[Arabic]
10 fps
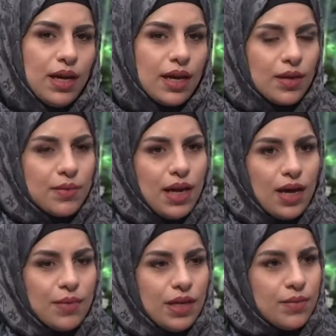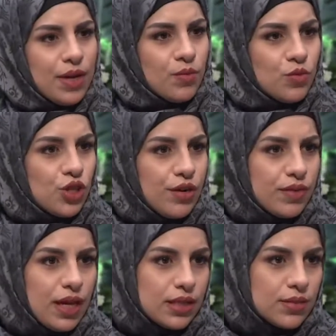اغلب العاملين بناموا
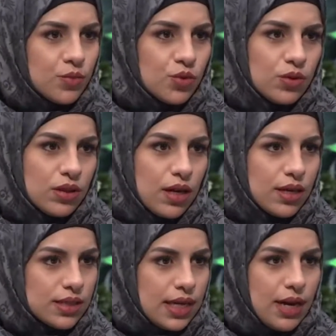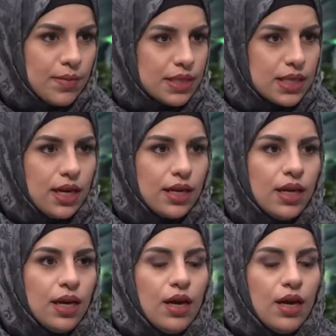شيفتات متقطعه مثلا